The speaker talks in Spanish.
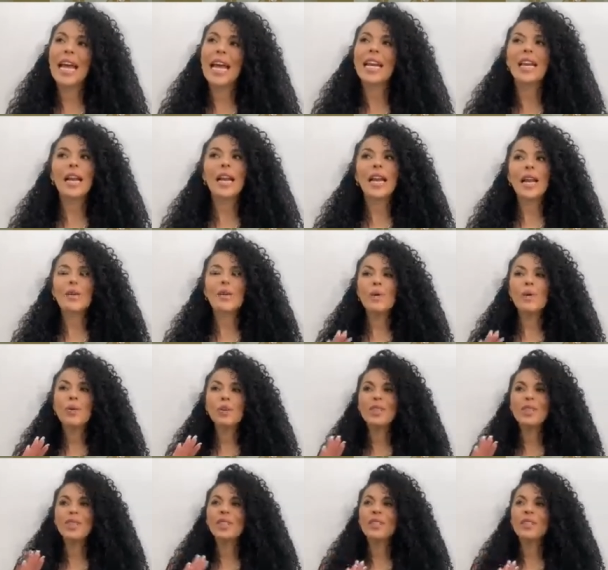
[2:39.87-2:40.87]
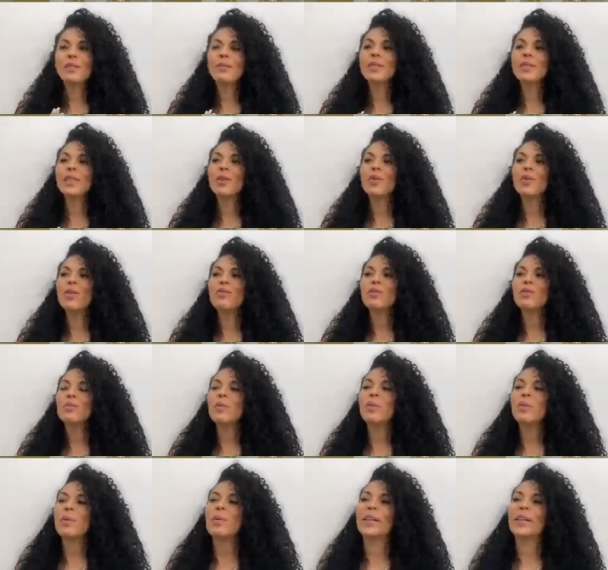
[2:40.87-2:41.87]
En realidad no me acuerdo exactamente cuál fue
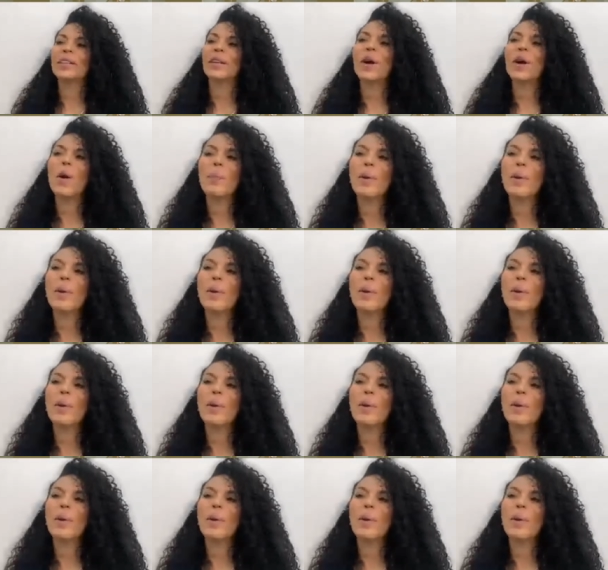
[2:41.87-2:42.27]
mi primer trabajo,